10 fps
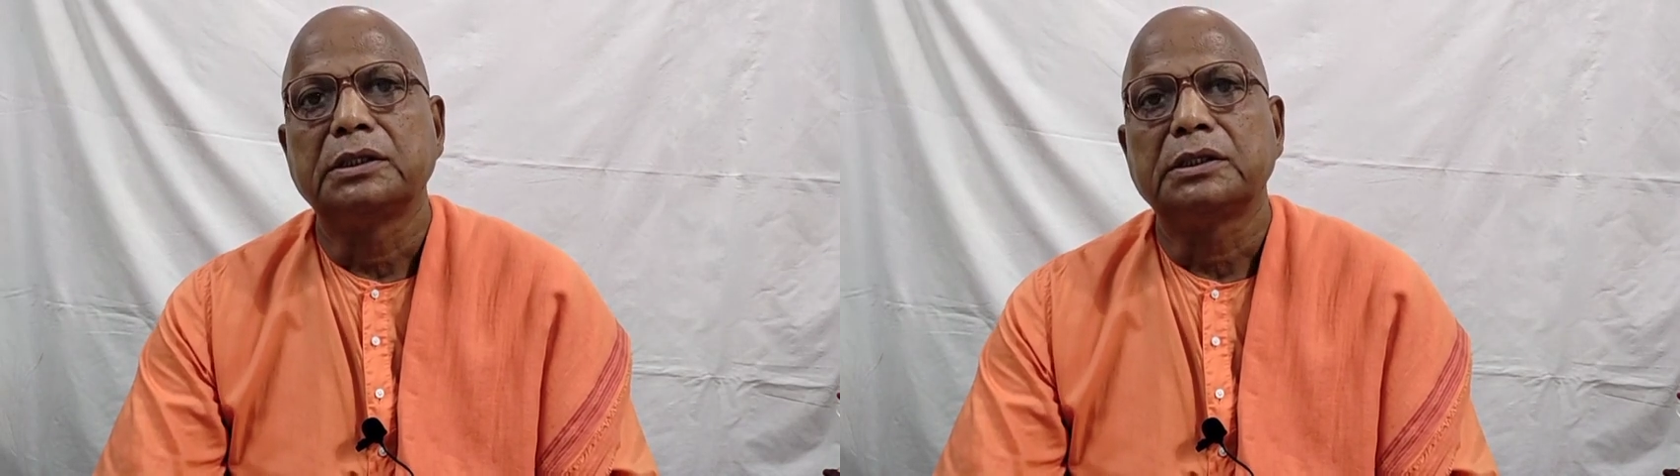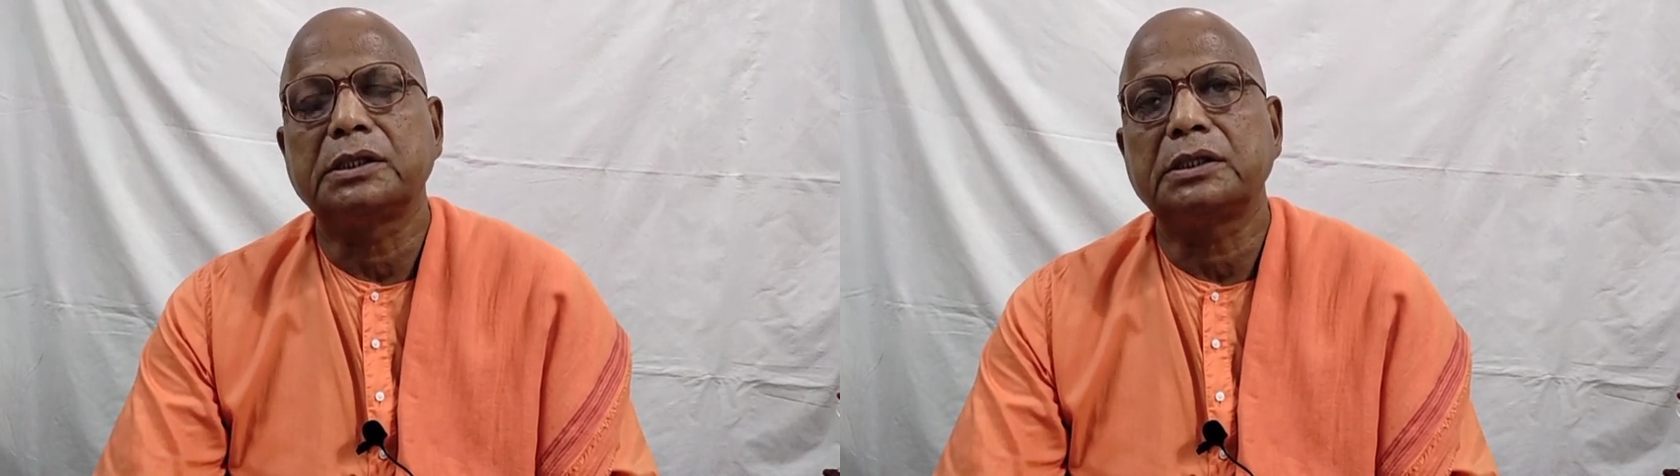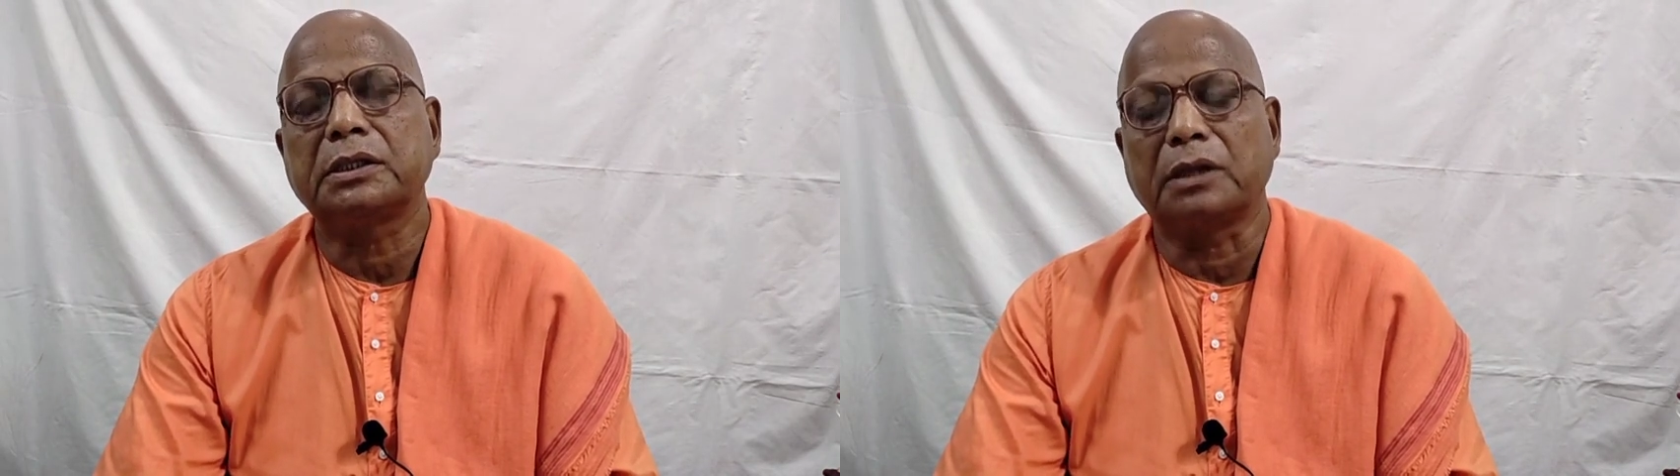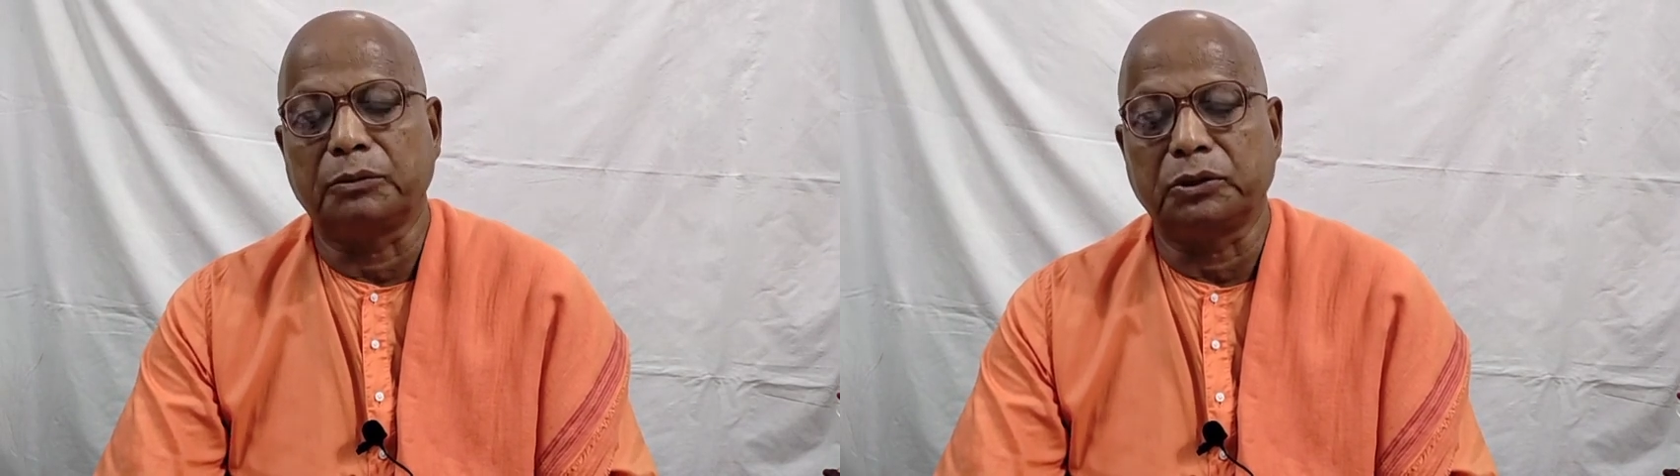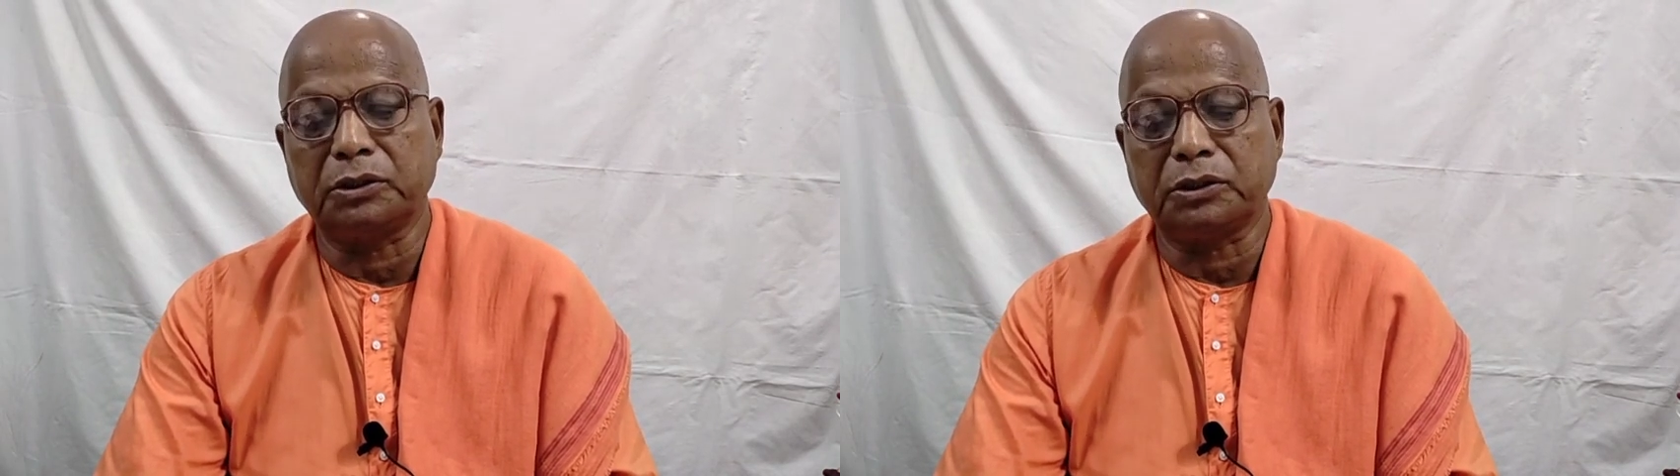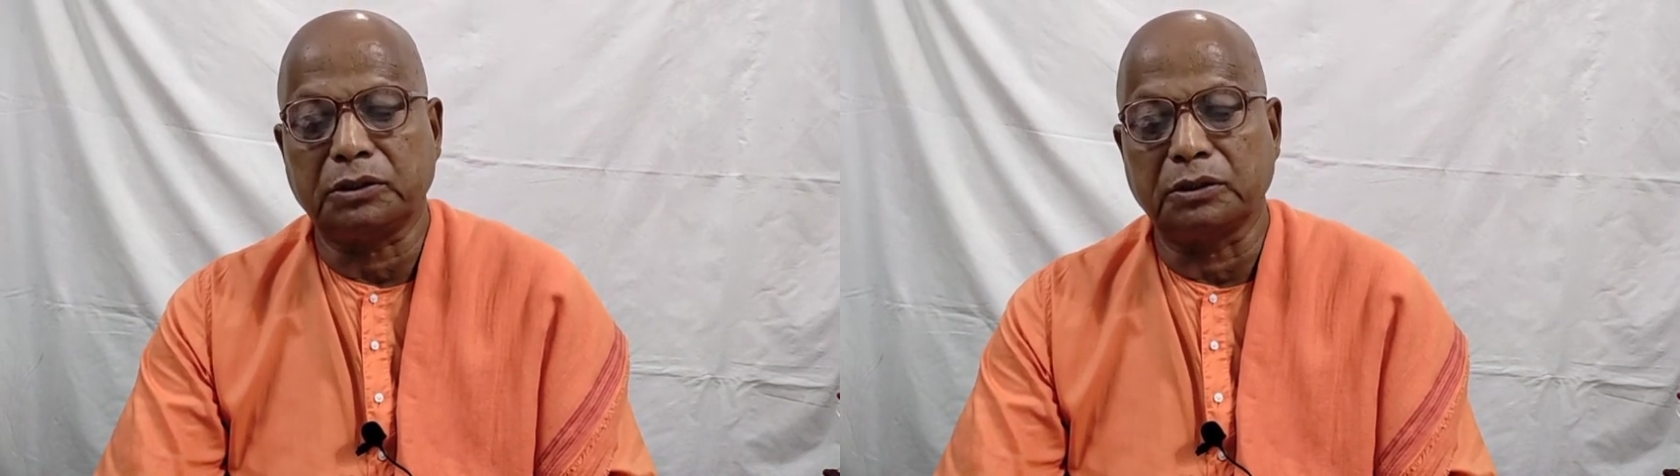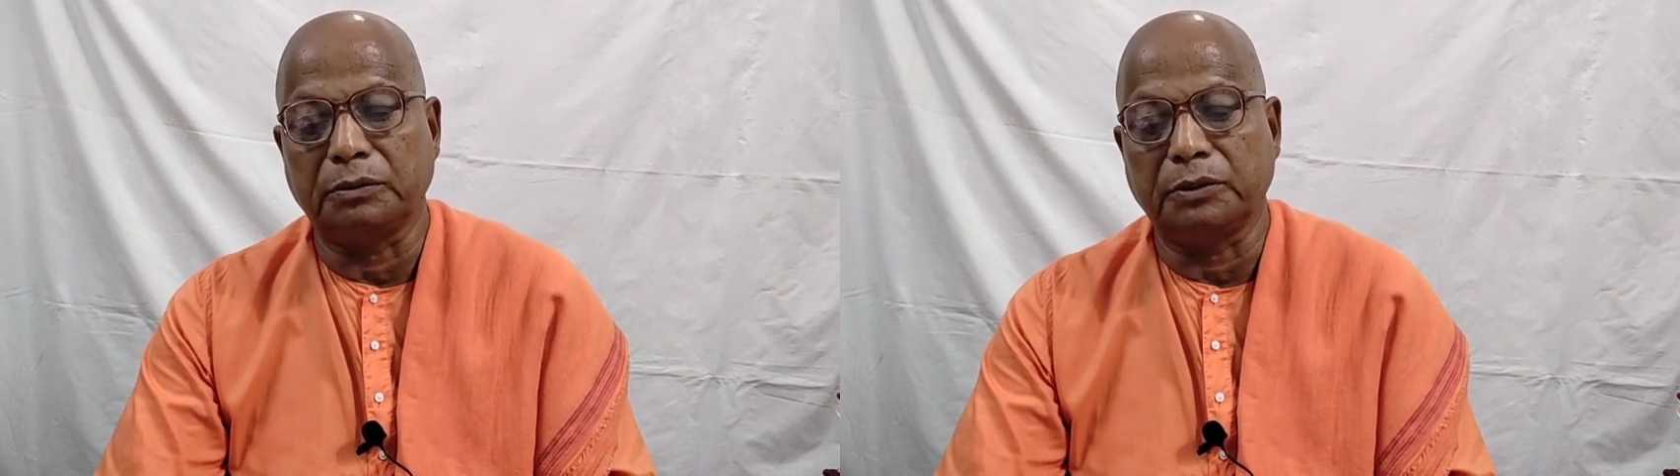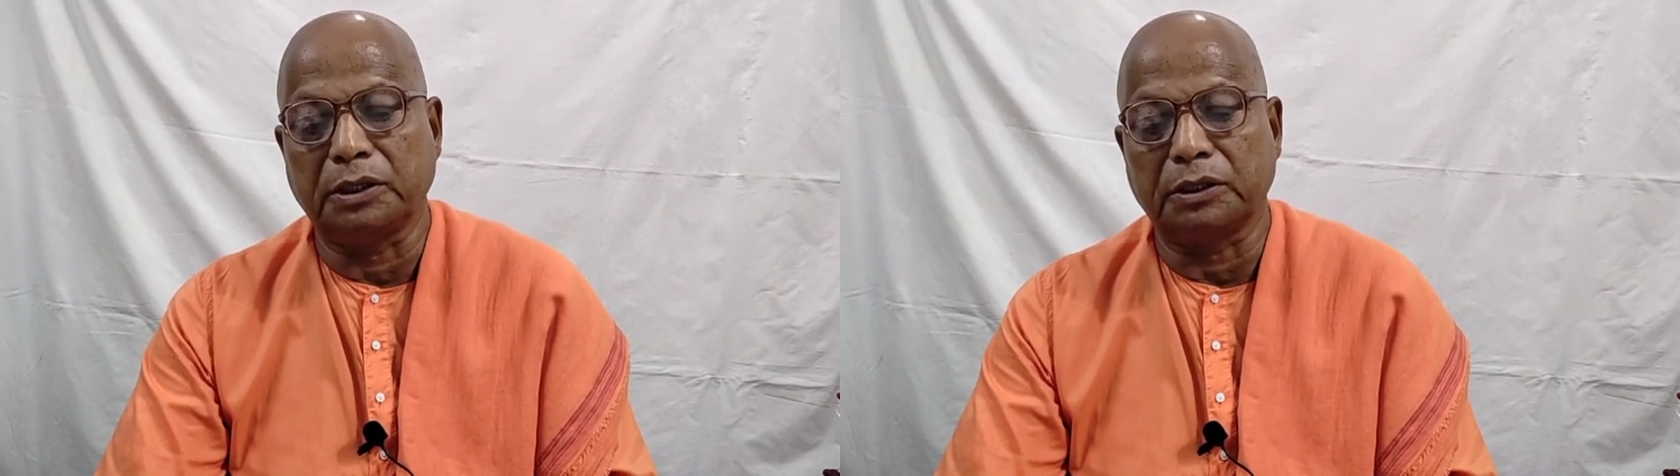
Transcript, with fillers: শ্রী শ্রী রামকৃষ্ণদেবের